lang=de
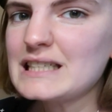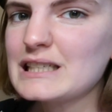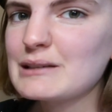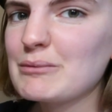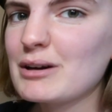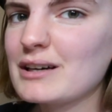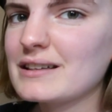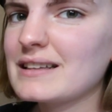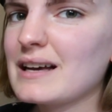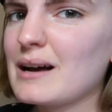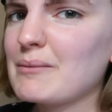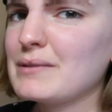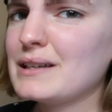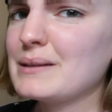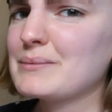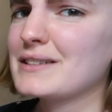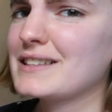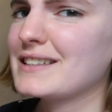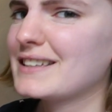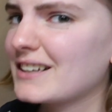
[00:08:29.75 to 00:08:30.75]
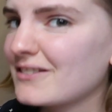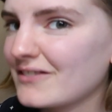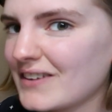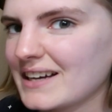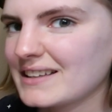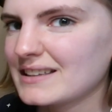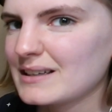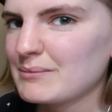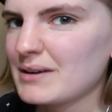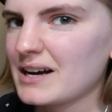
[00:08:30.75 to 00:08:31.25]
Ich möchte am liebsten gern
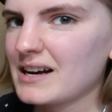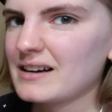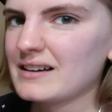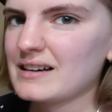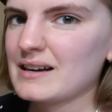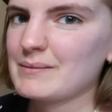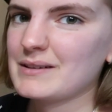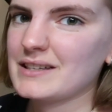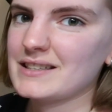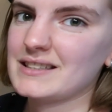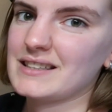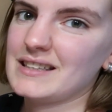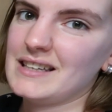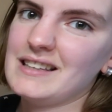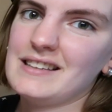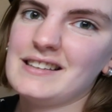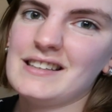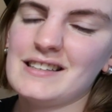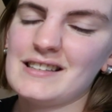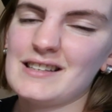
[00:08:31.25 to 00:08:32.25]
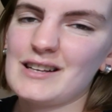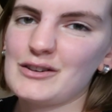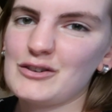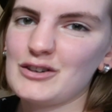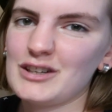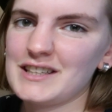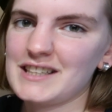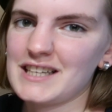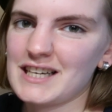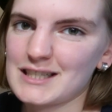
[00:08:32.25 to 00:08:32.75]
weitermachen, aber das geht nicht.
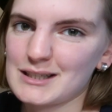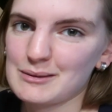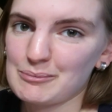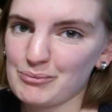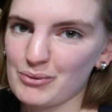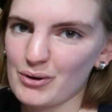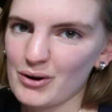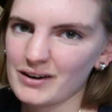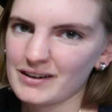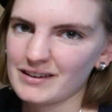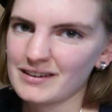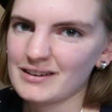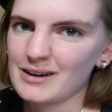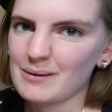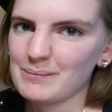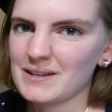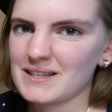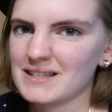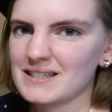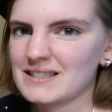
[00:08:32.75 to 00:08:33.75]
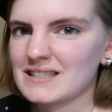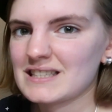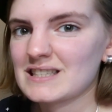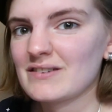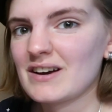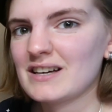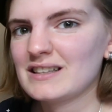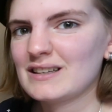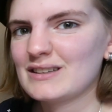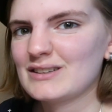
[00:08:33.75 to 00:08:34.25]
Natürlich erst morgen kommt dann das
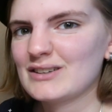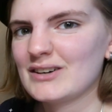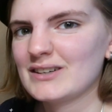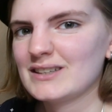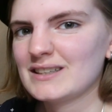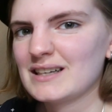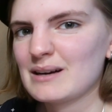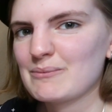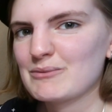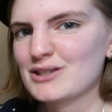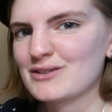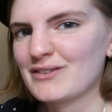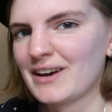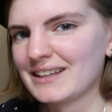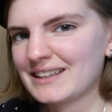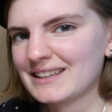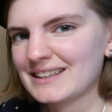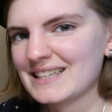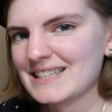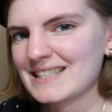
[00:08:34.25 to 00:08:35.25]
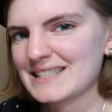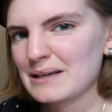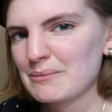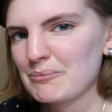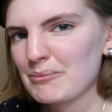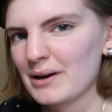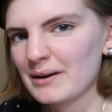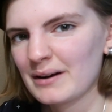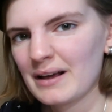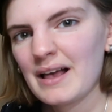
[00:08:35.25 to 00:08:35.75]
zweite Türchen am 2.
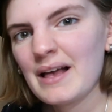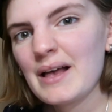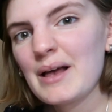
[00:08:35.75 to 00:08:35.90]
Dezember.